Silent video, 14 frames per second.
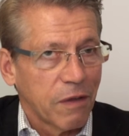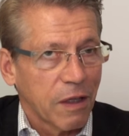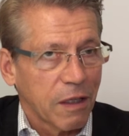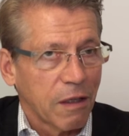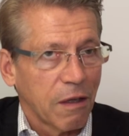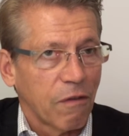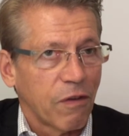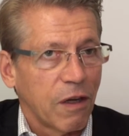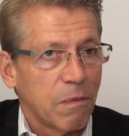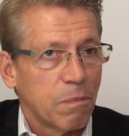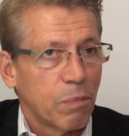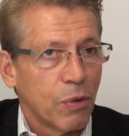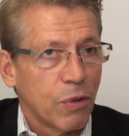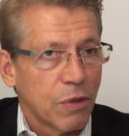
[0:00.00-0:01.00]
werden auf ein
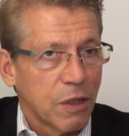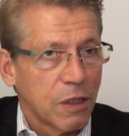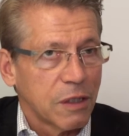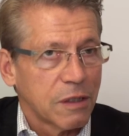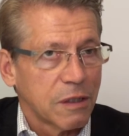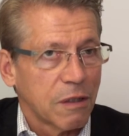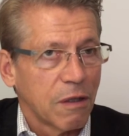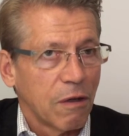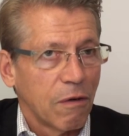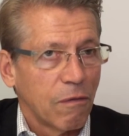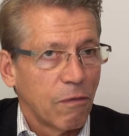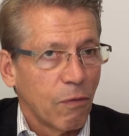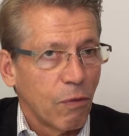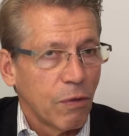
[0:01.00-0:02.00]
Bündnis
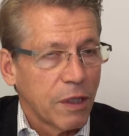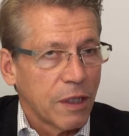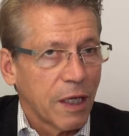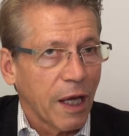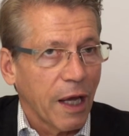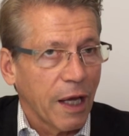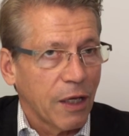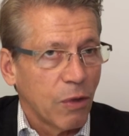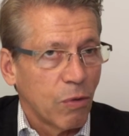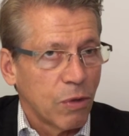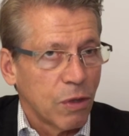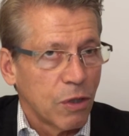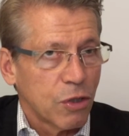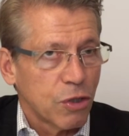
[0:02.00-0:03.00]
Wohnen
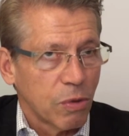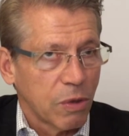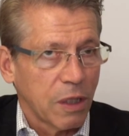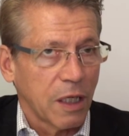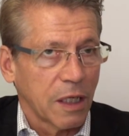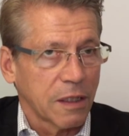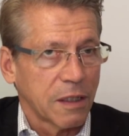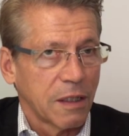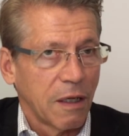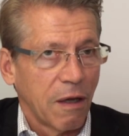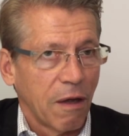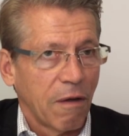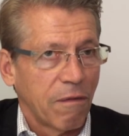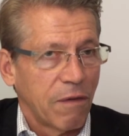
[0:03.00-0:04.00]
Region Stuttgart.
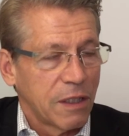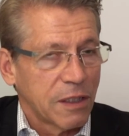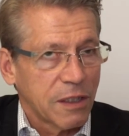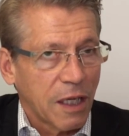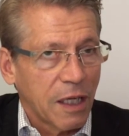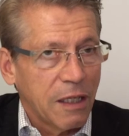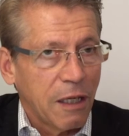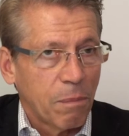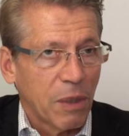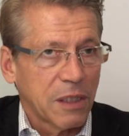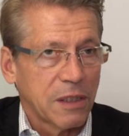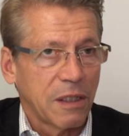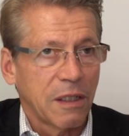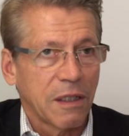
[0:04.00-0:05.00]
Weil es kann nicht
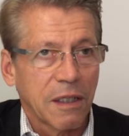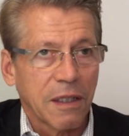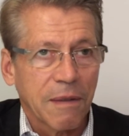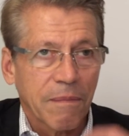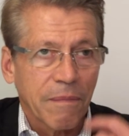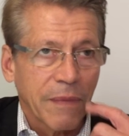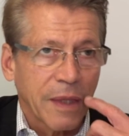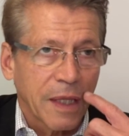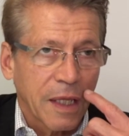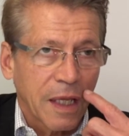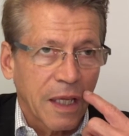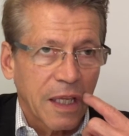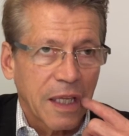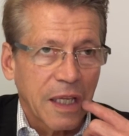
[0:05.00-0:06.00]
passieren,
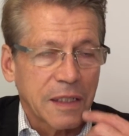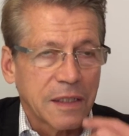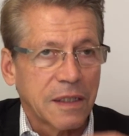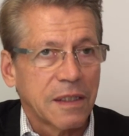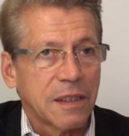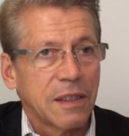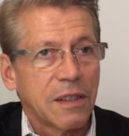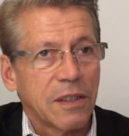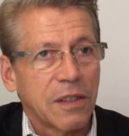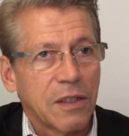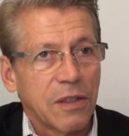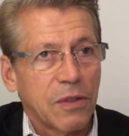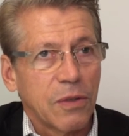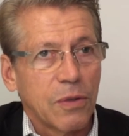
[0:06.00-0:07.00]
dass
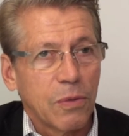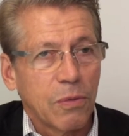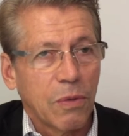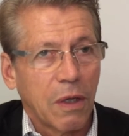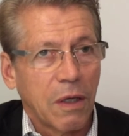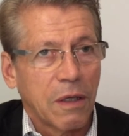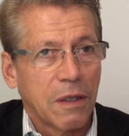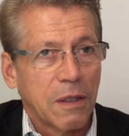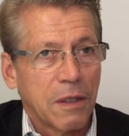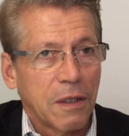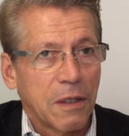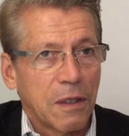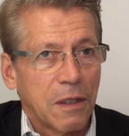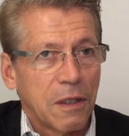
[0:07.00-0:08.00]
nur
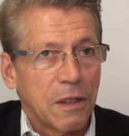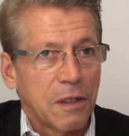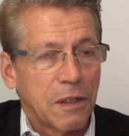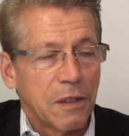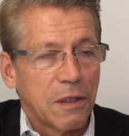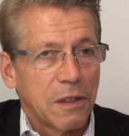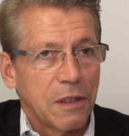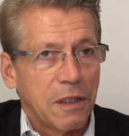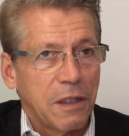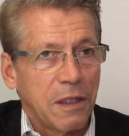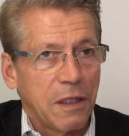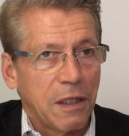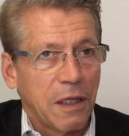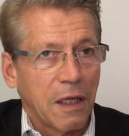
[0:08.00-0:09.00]

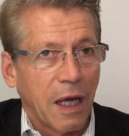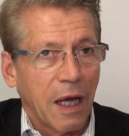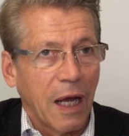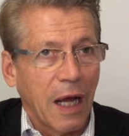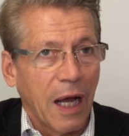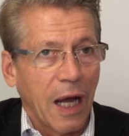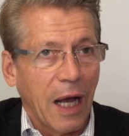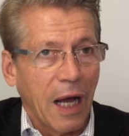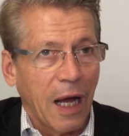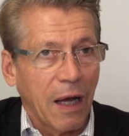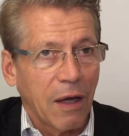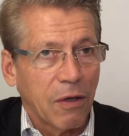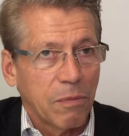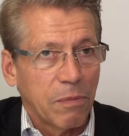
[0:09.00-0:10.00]
die
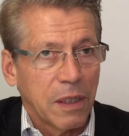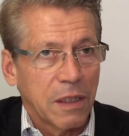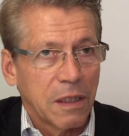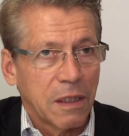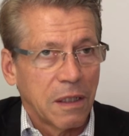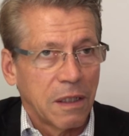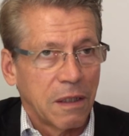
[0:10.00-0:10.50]
Armen